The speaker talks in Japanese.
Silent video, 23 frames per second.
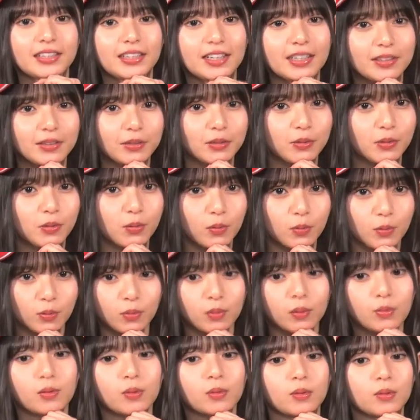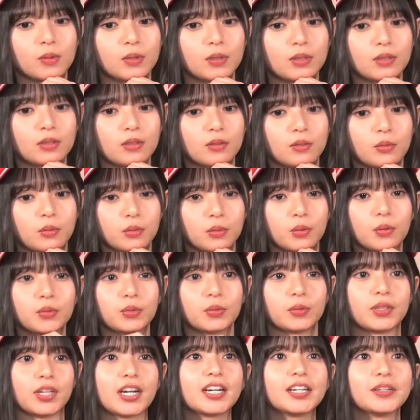結構こうどん
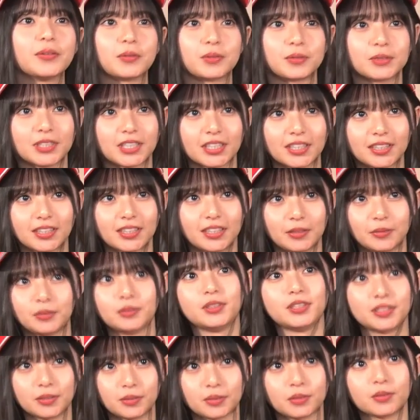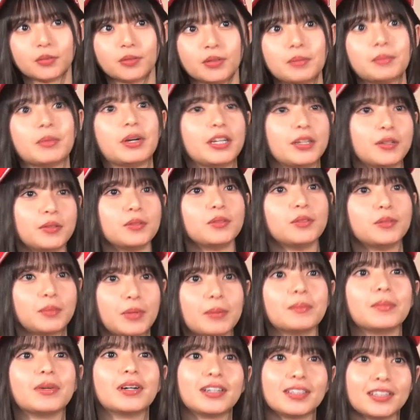どん仲良くなってるんですよその今いる
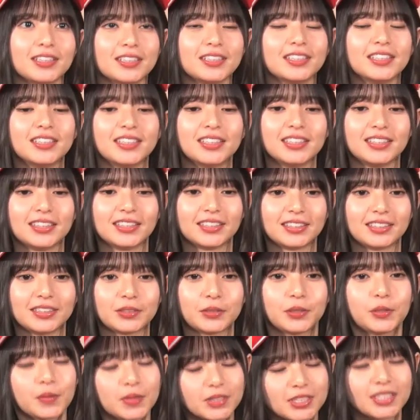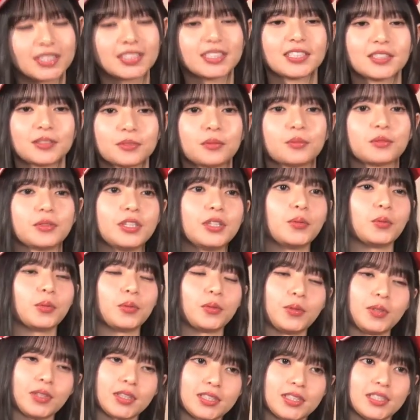メンバーが。でそれは全然すごくいいこ
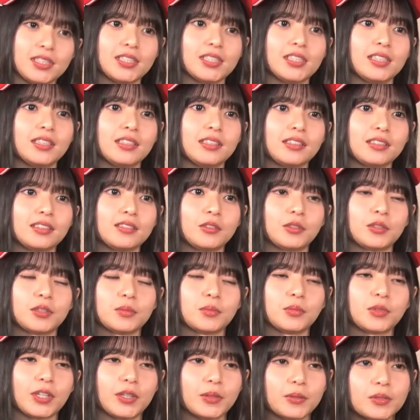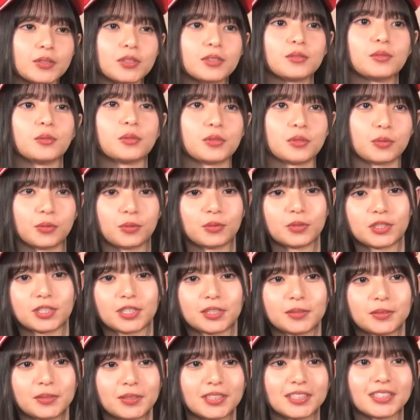とだし私も楽しくお仕事し
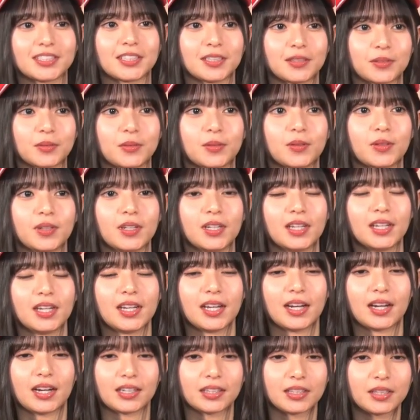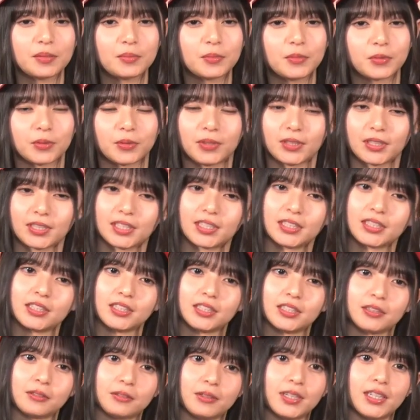てるんですけど秋元に関
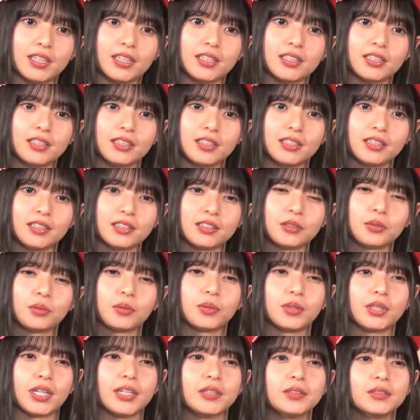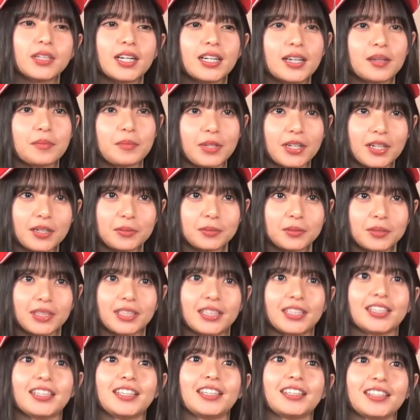してはちょっとだるがらみが増え
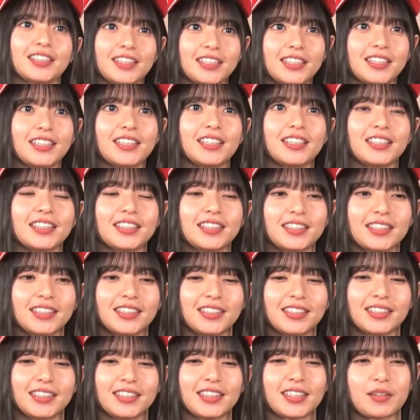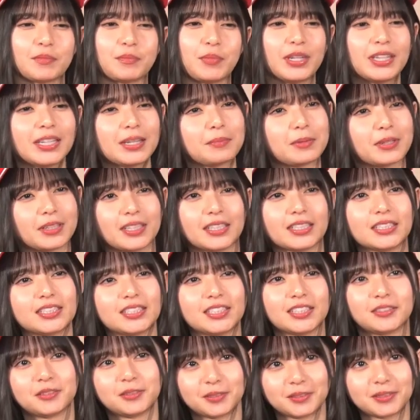てきたりなんかベタベタし
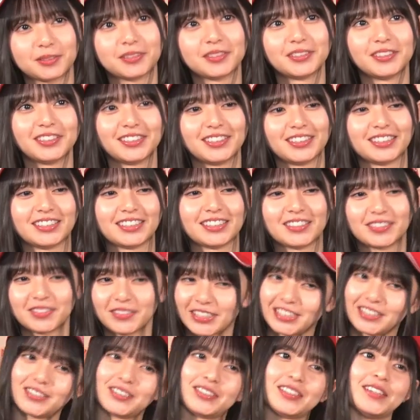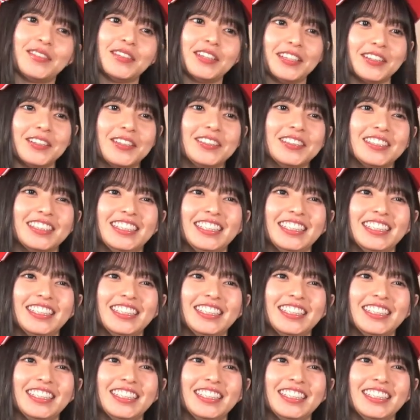てくるのはちょっとやめてほ